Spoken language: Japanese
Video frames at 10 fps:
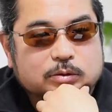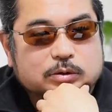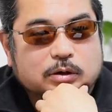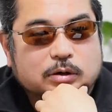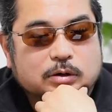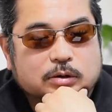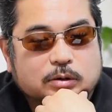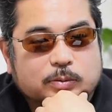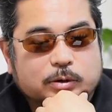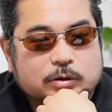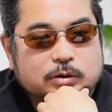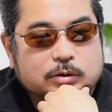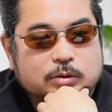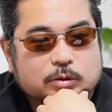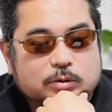としたらやっぱ
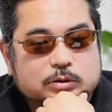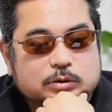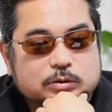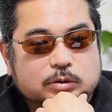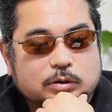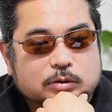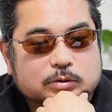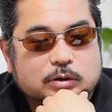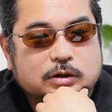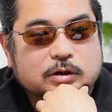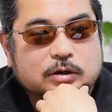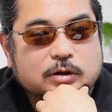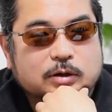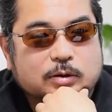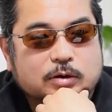りご両親とかの育て方
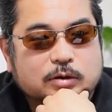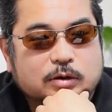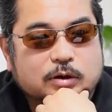が良かったん